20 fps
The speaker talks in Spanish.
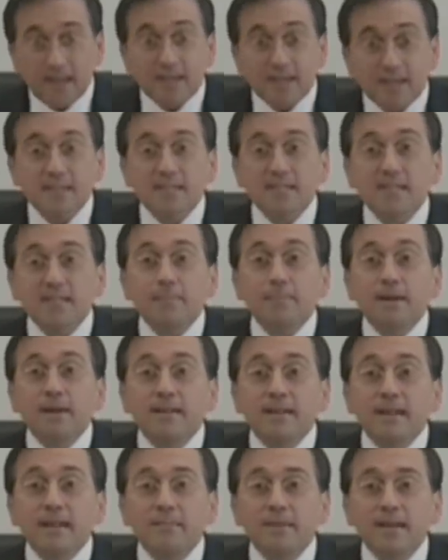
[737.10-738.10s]
Sepan
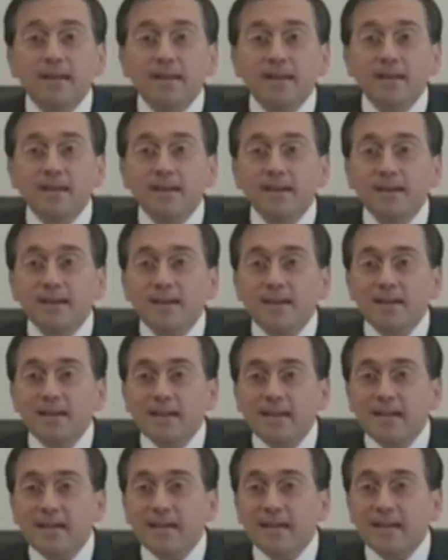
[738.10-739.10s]
también
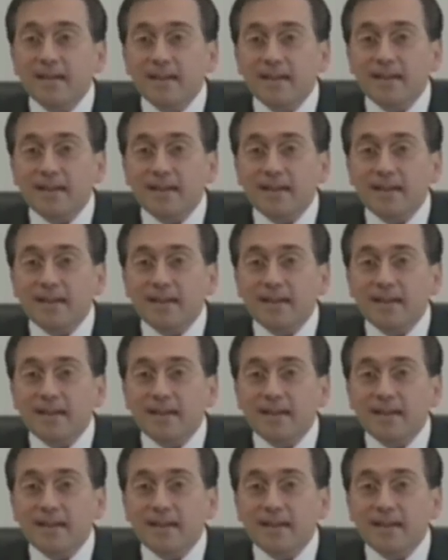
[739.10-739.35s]
que